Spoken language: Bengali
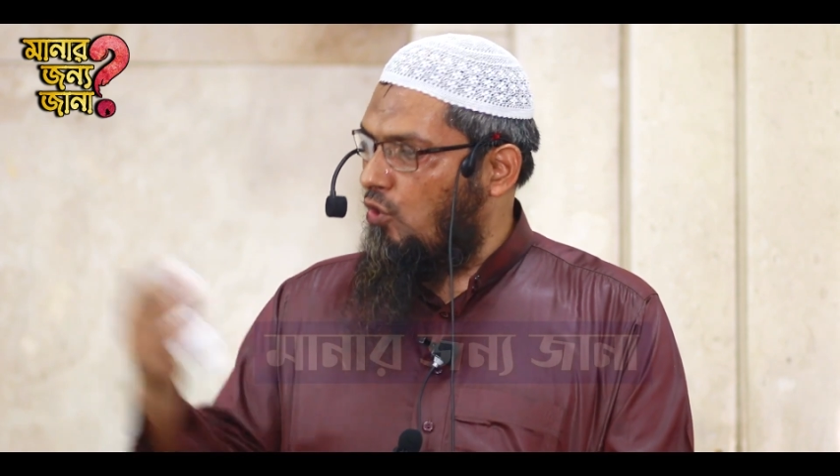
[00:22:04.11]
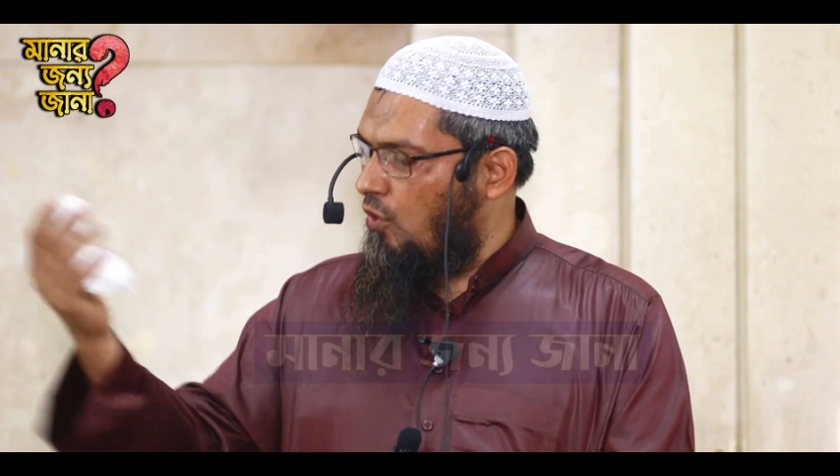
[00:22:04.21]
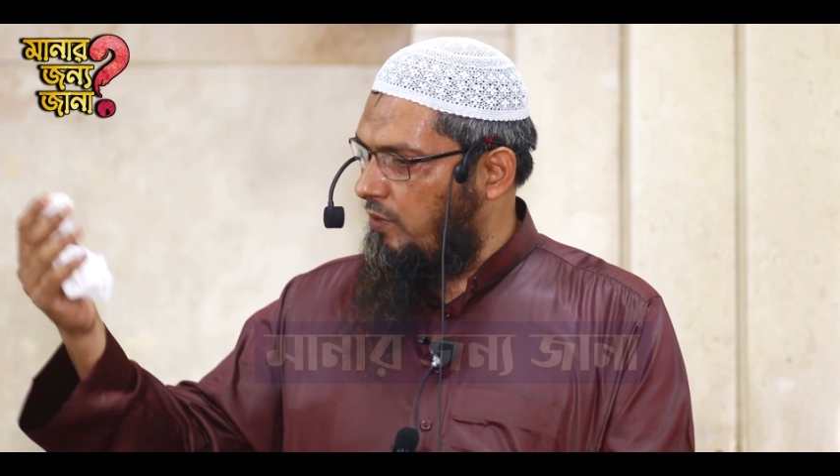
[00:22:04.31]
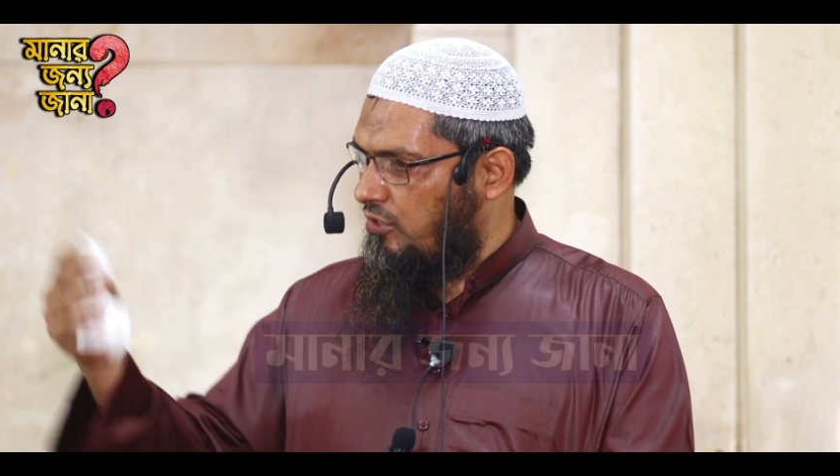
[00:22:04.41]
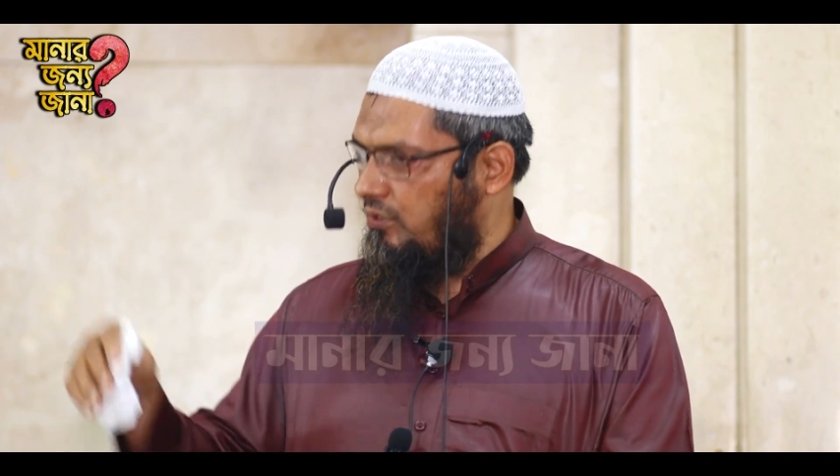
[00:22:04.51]

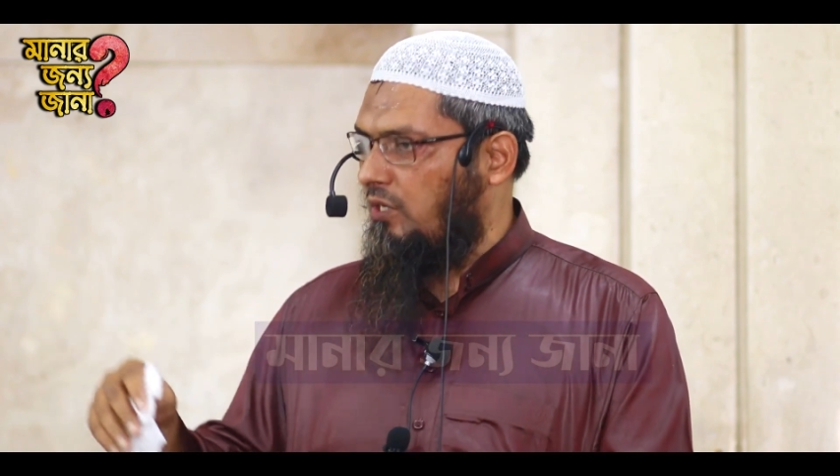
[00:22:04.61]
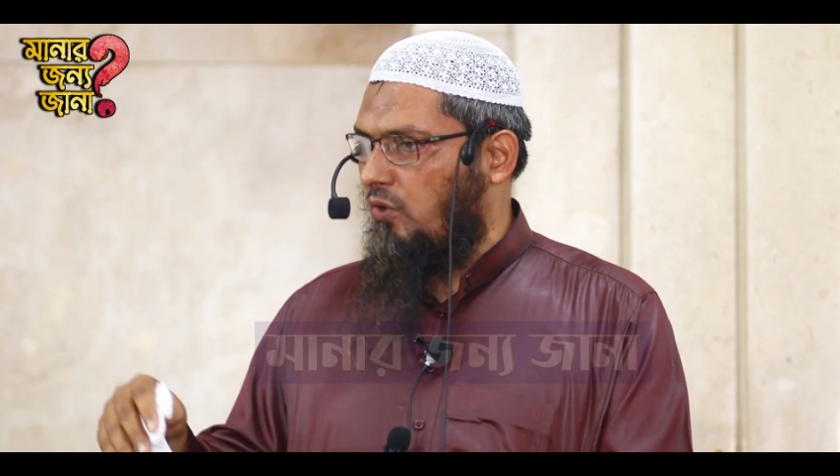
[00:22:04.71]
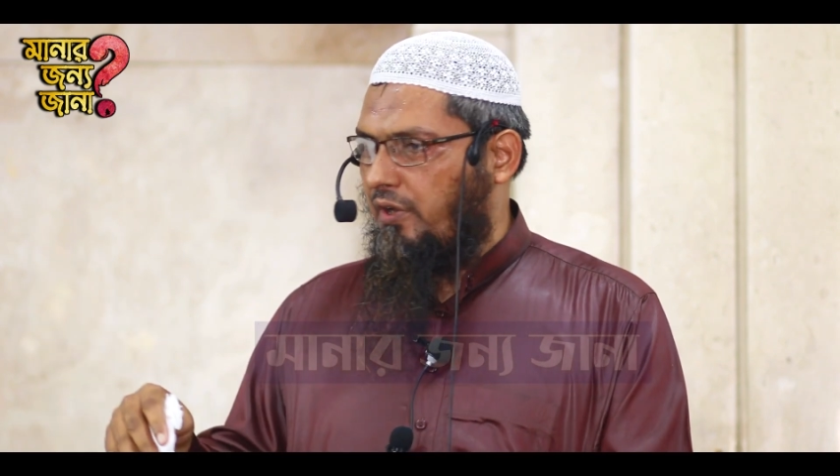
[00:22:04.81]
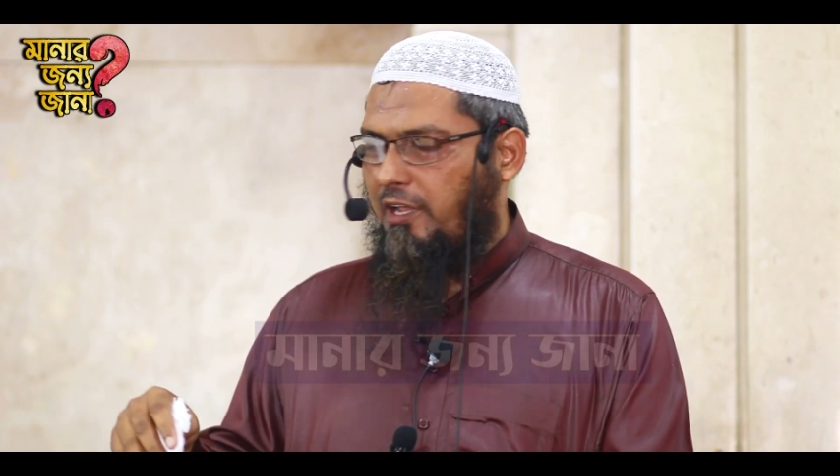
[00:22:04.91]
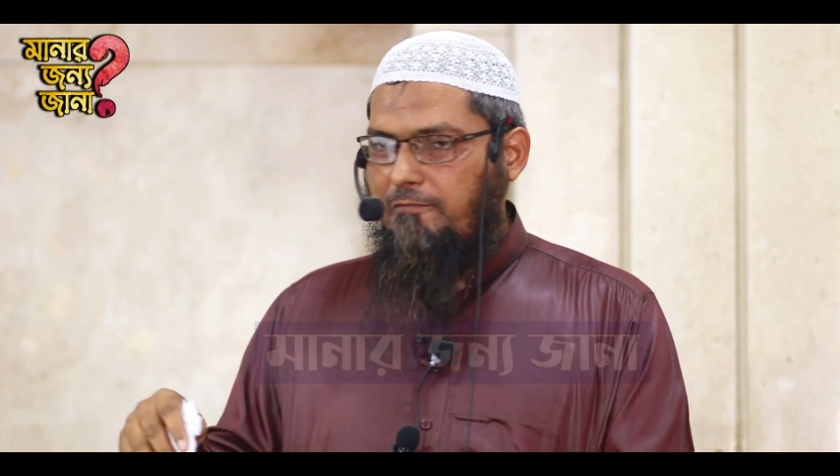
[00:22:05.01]
তৌবা যদি
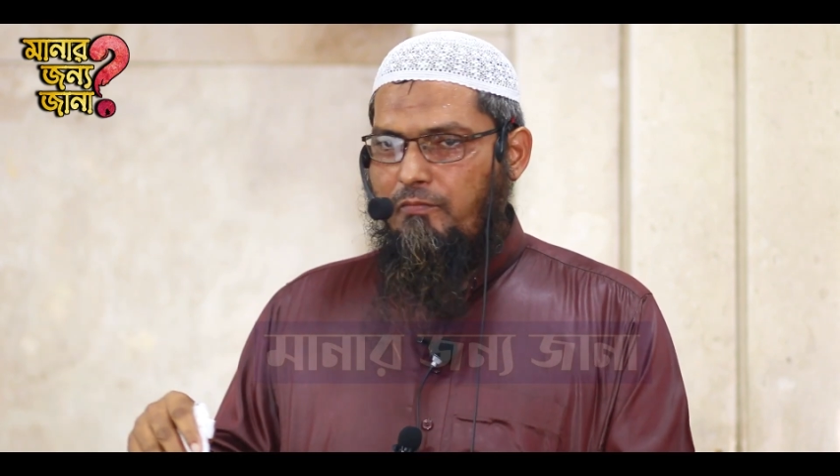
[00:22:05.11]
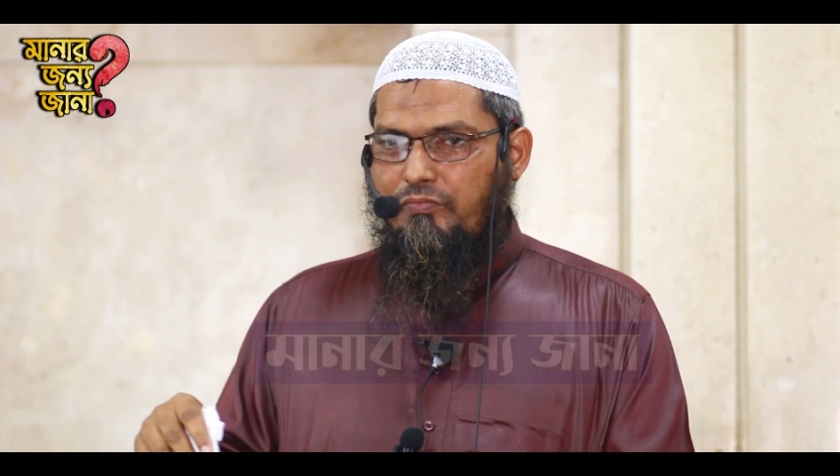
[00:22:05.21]
করে